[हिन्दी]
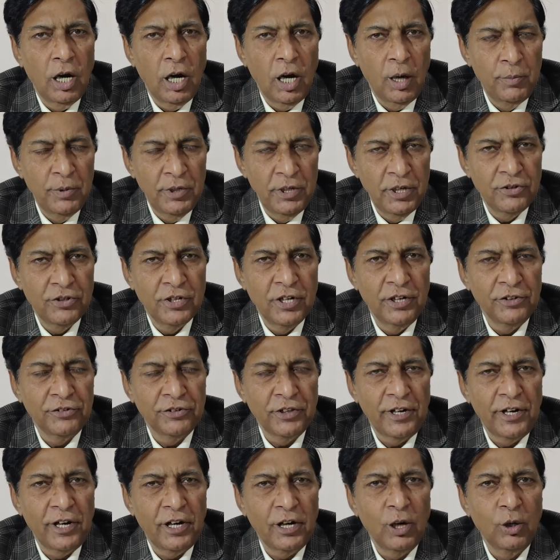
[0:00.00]
अभी ये छः
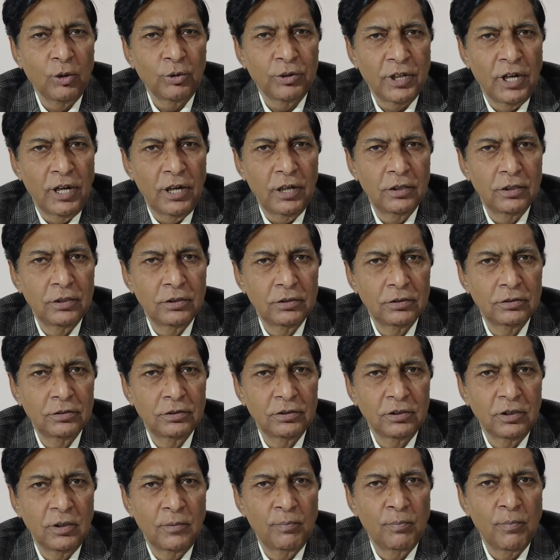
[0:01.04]
तरह का होता है
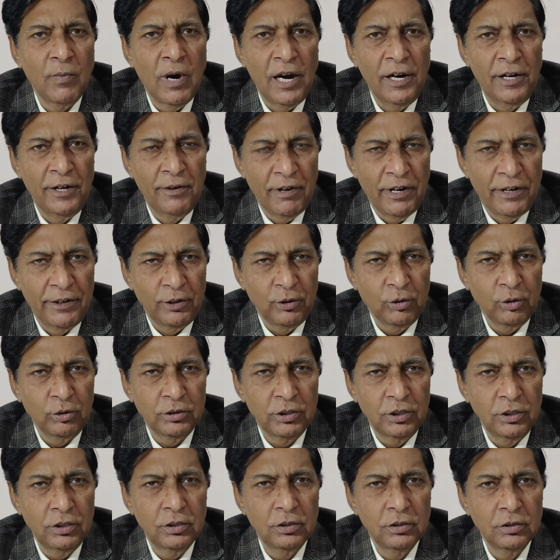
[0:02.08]
माइल्ड
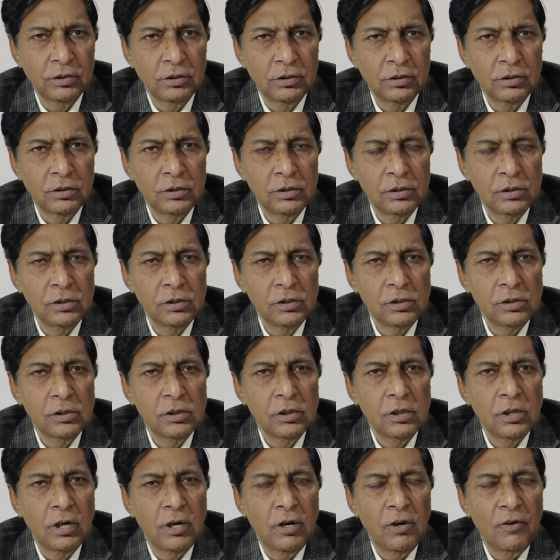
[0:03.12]
वेरिकोसिल
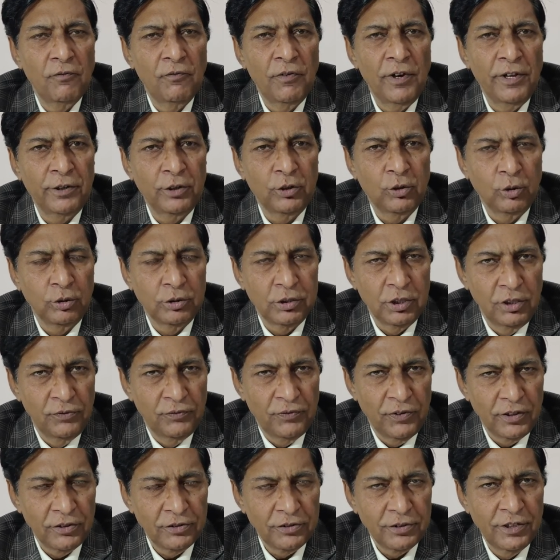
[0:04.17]
वेरिकोसिल
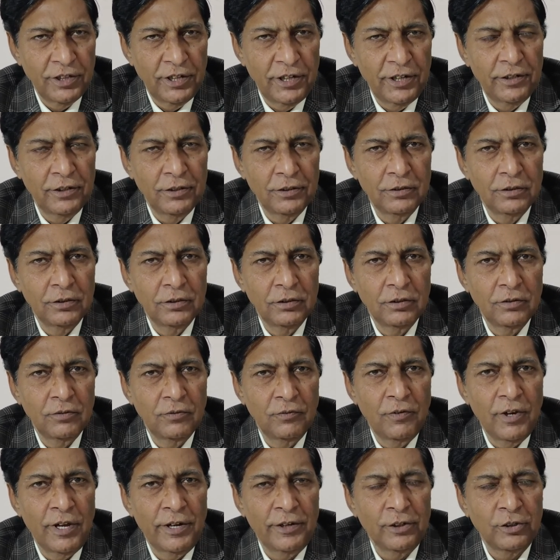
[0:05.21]
फर्स्ट ग्रेड
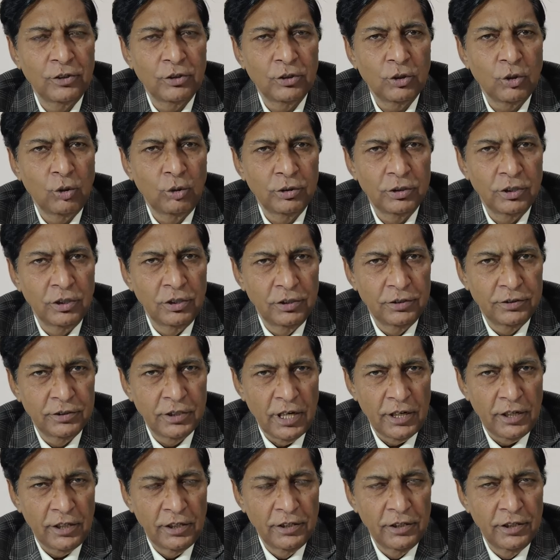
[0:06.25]
वेरिकोसिल
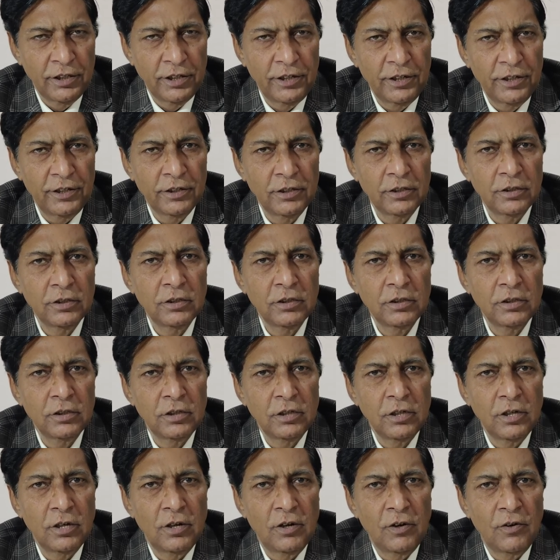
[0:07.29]
सेकंड ग्रेड
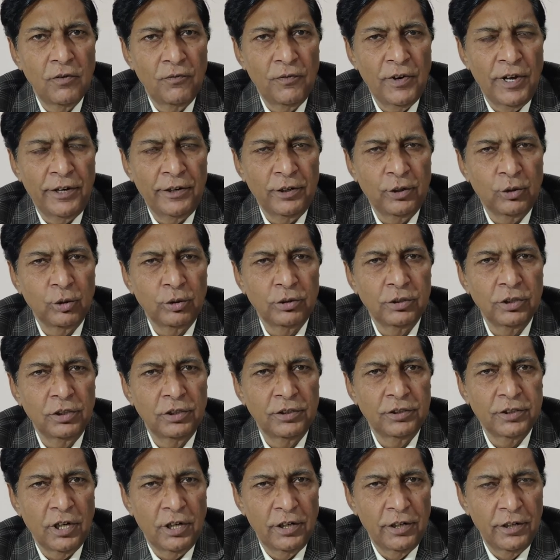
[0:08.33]

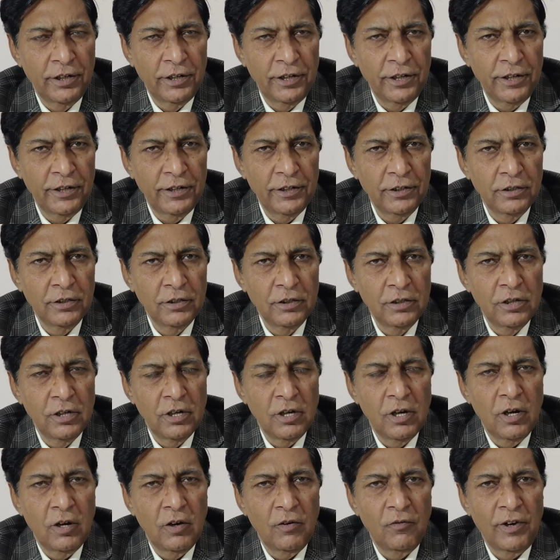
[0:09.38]
वेरिकोसिल थर्ड ग्रेड
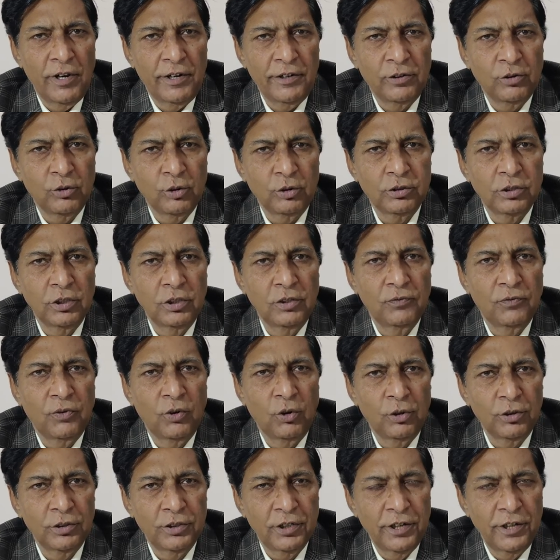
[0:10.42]
वेरिकोसिल
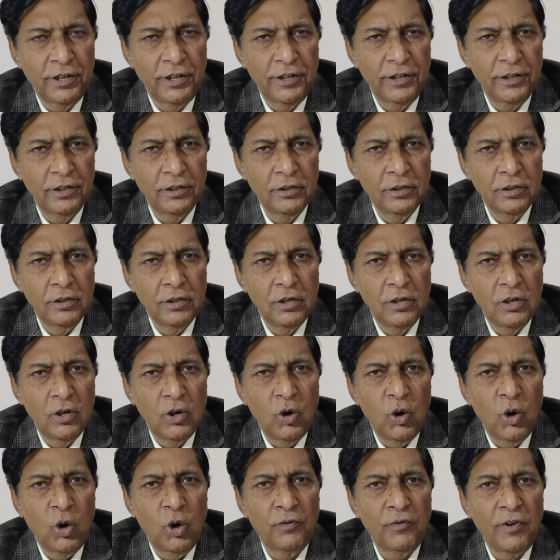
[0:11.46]
फोर्थ ग्रेड
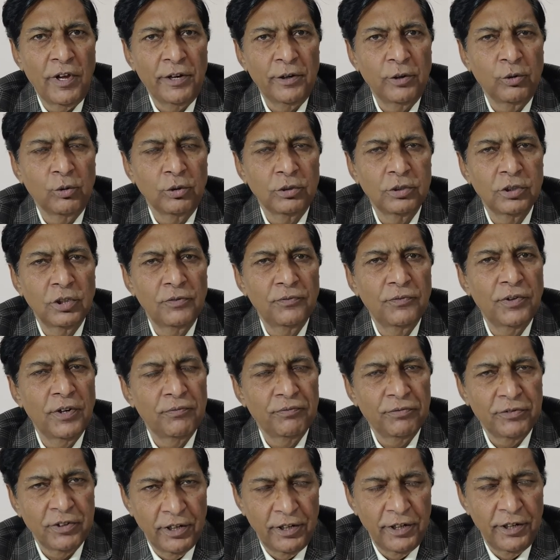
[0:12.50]
और वेरिकोसिल
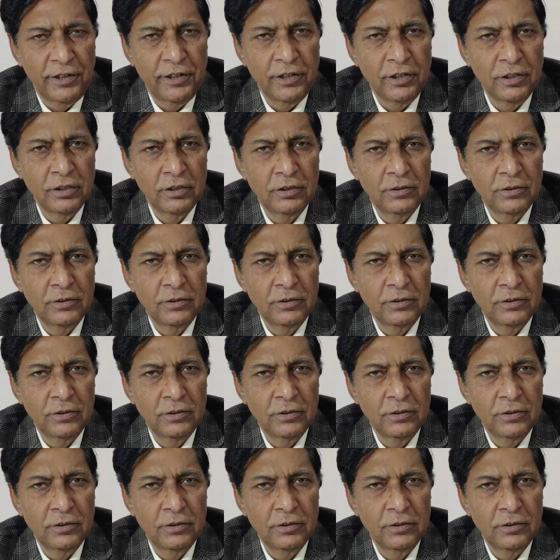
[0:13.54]
फिफ्थ ग्रेड